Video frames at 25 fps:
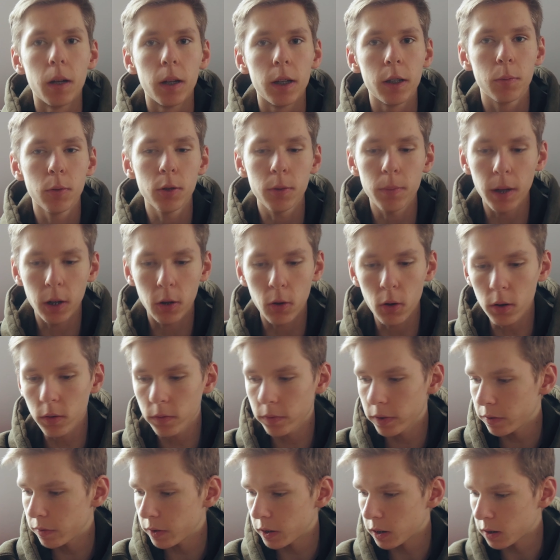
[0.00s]
Ich muss mal
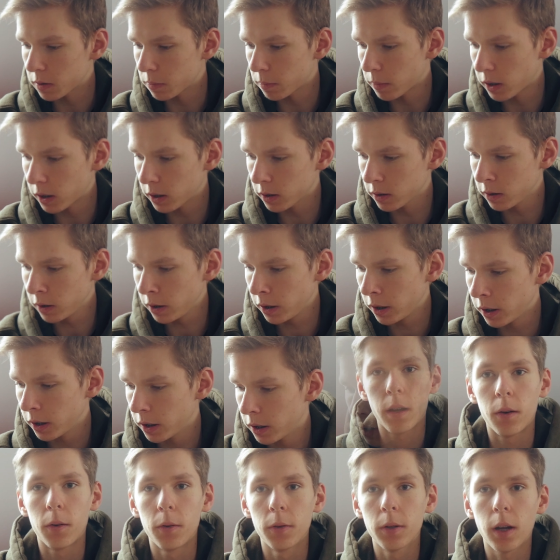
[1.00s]
gucken, wie wir das machen.
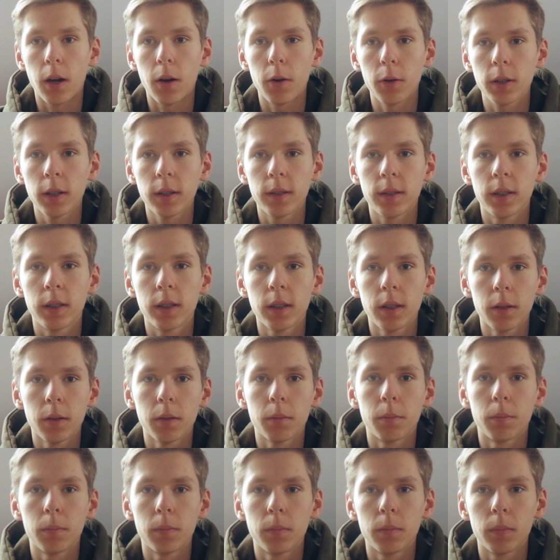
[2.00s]
Und auch, dass ich
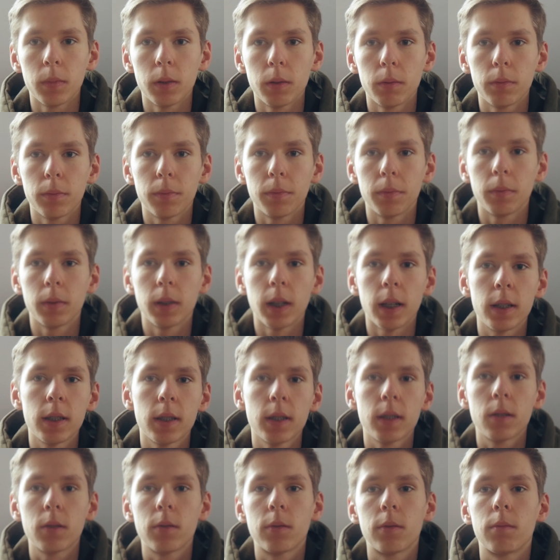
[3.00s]
ähm,
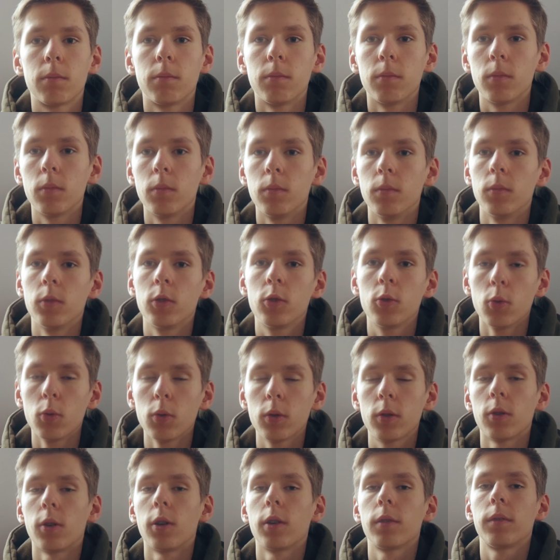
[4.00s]
jetzt
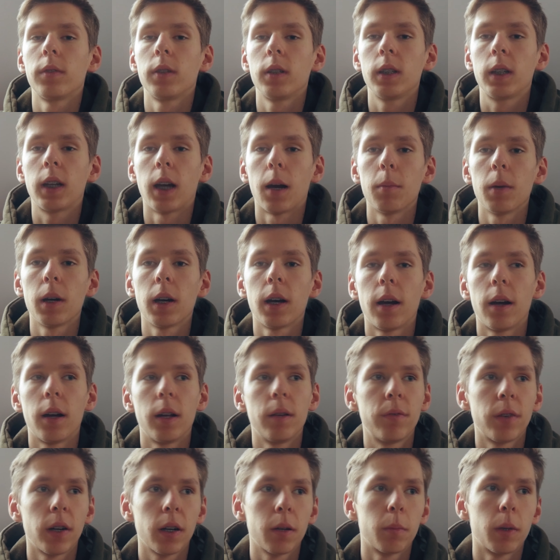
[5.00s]
so dort die Kamera
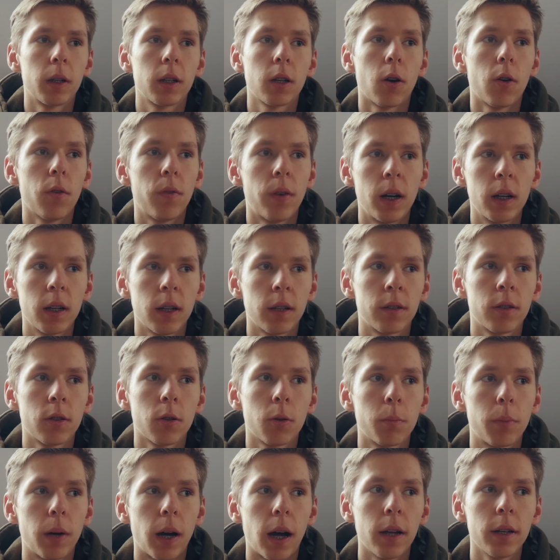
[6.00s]
einfach immer draufhalte, halte, da sind
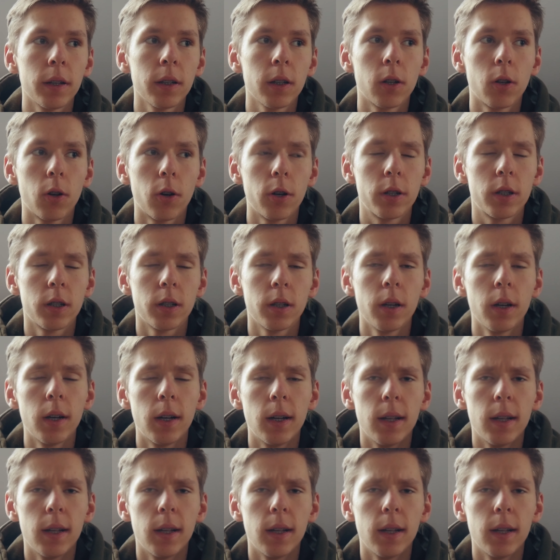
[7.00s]
noch ein paar andere Leute.